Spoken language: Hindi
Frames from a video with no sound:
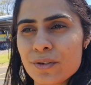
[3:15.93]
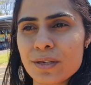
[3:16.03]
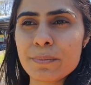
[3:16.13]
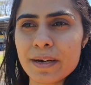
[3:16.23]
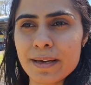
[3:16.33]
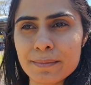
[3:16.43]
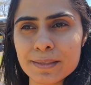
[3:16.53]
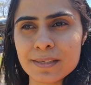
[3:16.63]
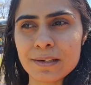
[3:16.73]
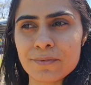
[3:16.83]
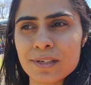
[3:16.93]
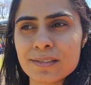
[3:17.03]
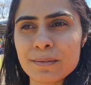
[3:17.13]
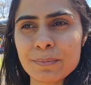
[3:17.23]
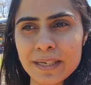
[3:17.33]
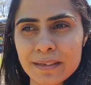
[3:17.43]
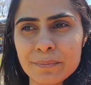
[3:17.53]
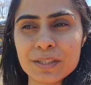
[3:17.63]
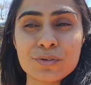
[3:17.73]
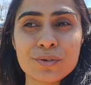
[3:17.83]
क्योंकि बड़ा बच्चा है वो
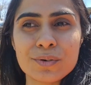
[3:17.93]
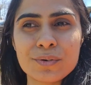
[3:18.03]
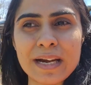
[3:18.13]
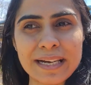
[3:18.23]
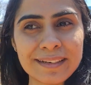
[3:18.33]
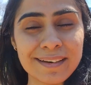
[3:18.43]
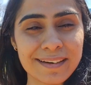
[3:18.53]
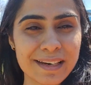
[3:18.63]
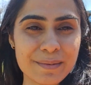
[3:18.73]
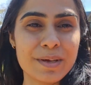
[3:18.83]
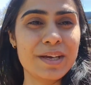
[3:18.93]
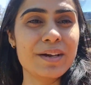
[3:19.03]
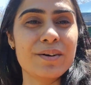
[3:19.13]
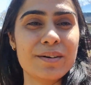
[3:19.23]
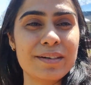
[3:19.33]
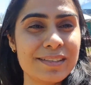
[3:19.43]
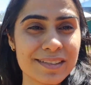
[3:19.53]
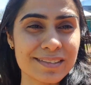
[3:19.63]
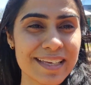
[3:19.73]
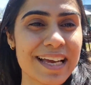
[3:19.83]
डिसिप्लिन बच्चों को गाइड करने में और
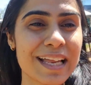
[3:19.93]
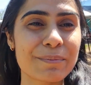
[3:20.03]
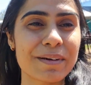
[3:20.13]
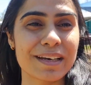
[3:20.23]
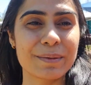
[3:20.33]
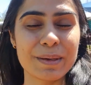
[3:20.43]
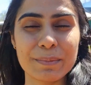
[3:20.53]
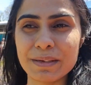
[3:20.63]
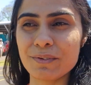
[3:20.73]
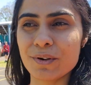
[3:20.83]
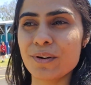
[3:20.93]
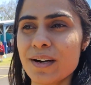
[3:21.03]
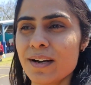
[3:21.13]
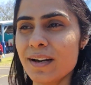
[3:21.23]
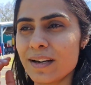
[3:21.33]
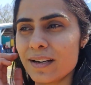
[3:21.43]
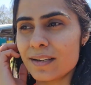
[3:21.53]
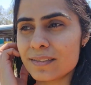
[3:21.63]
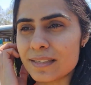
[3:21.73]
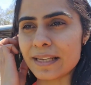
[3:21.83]
टीचर्स की हेल्प करने में भी वो आ,
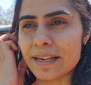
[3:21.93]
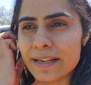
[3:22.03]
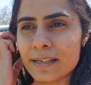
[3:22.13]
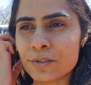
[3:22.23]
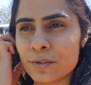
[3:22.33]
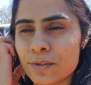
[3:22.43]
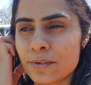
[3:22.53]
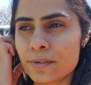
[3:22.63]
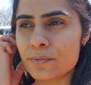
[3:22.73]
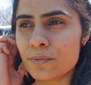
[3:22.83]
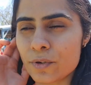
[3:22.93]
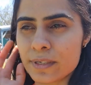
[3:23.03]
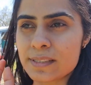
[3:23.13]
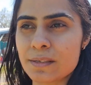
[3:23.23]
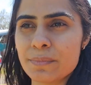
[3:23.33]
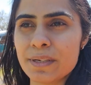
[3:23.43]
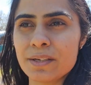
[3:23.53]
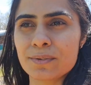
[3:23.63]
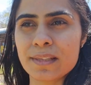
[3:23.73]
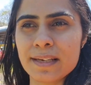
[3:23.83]
सही रहेगा तो वो रीज़न
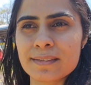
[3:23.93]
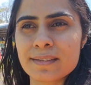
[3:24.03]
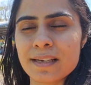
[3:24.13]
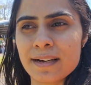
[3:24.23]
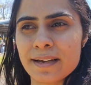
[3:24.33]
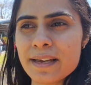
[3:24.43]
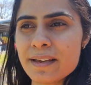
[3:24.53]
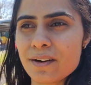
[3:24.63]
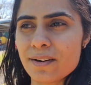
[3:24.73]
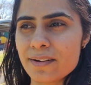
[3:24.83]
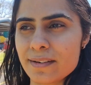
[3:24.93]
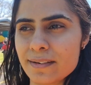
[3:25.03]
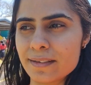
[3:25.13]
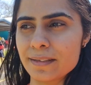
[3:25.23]
भी होता है इसके आगे और